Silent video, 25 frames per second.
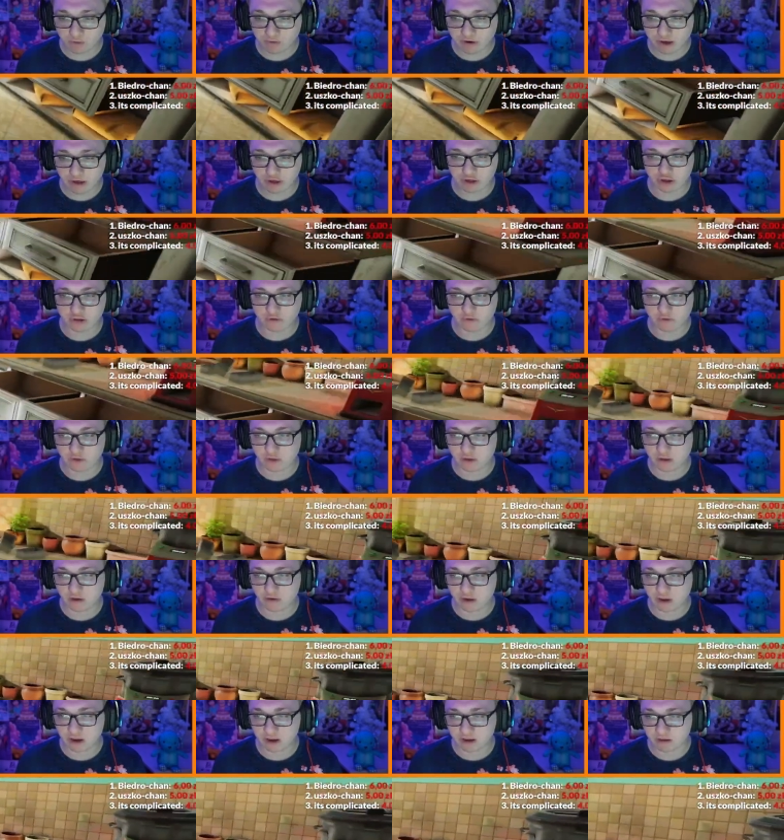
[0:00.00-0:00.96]
ważne,
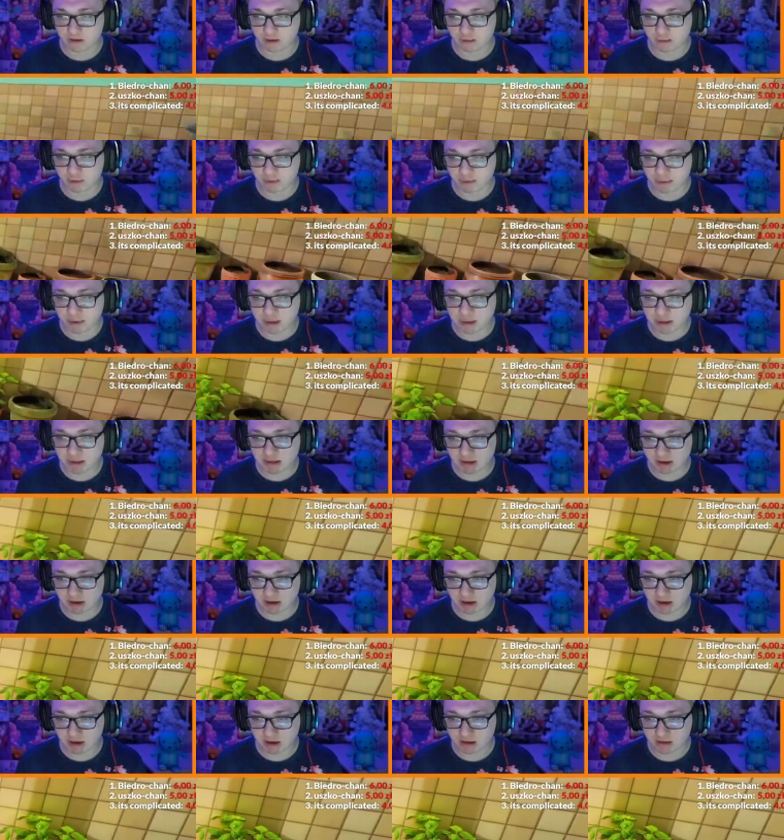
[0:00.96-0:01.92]
widzowie, jak chcemy
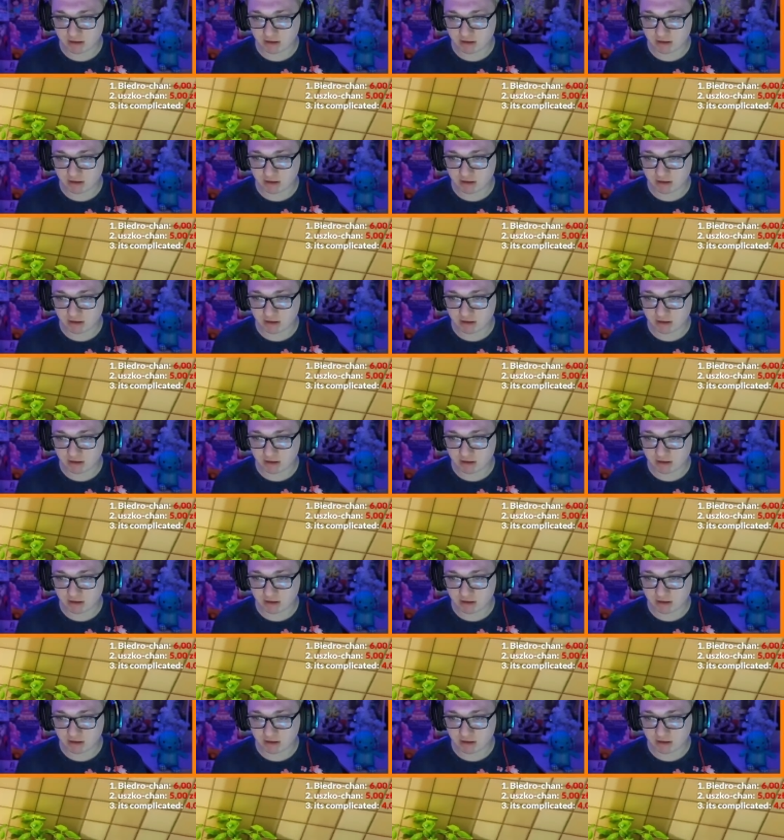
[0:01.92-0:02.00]
pizzę